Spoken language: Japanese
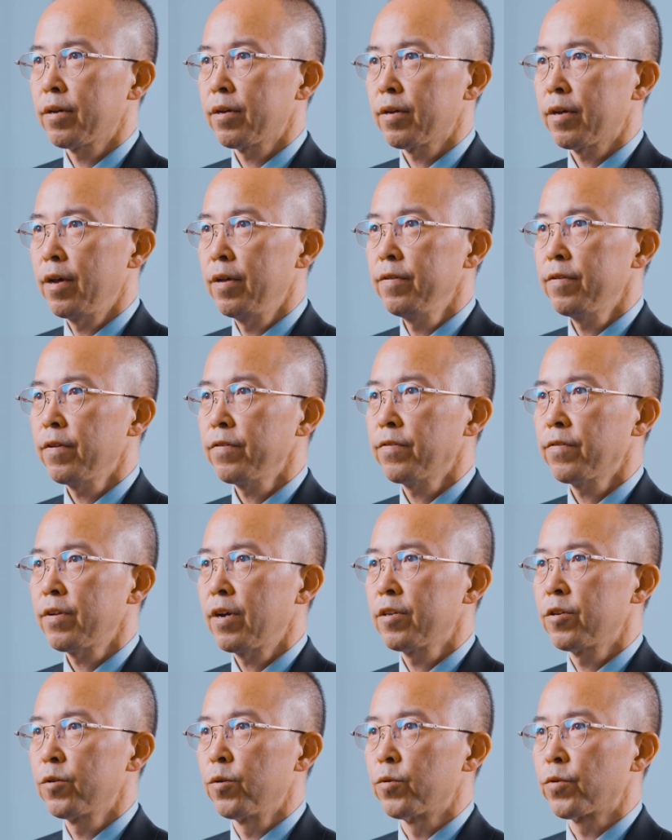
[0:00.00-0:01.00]
建設
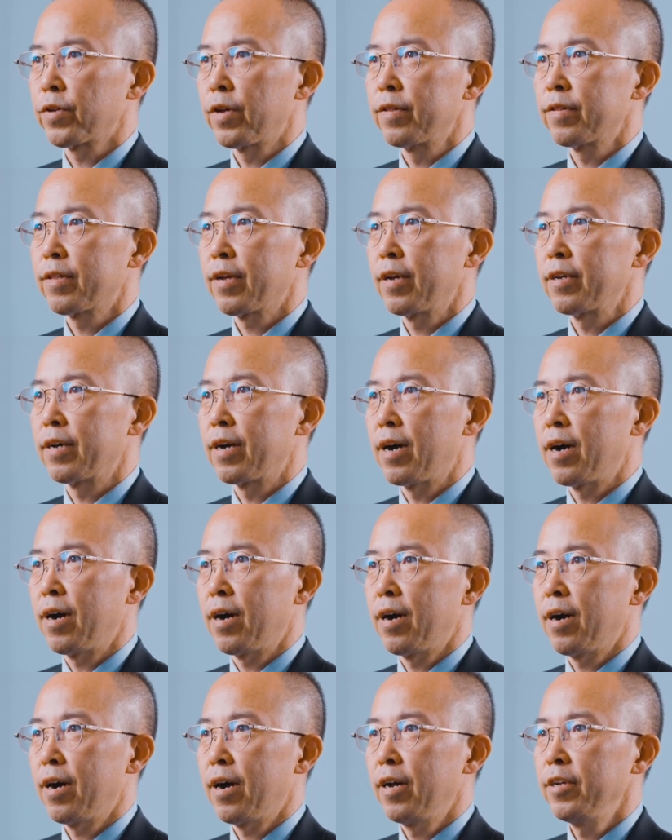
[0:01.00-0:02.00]
産業全体
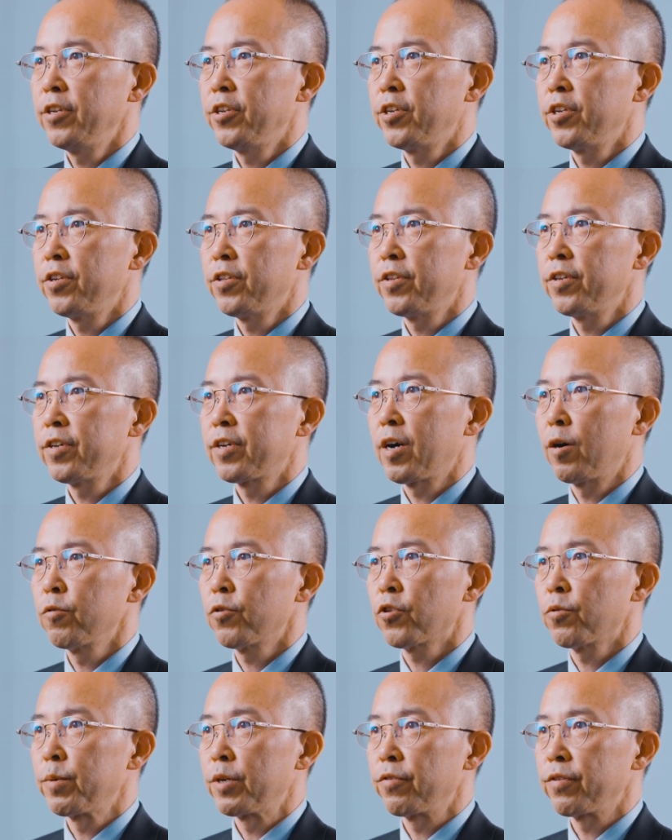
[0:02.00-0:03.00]
が ICT 化を
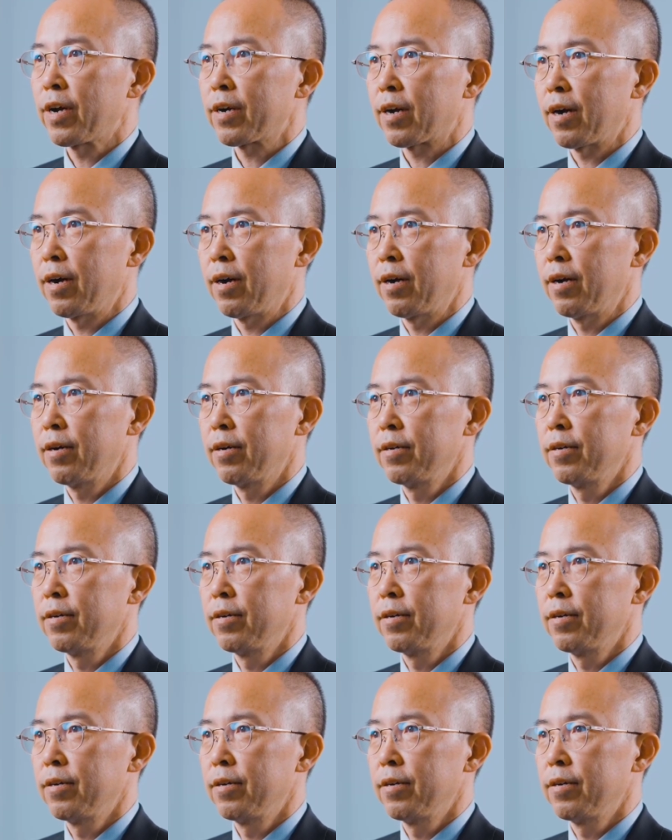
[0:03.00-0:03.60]
進める中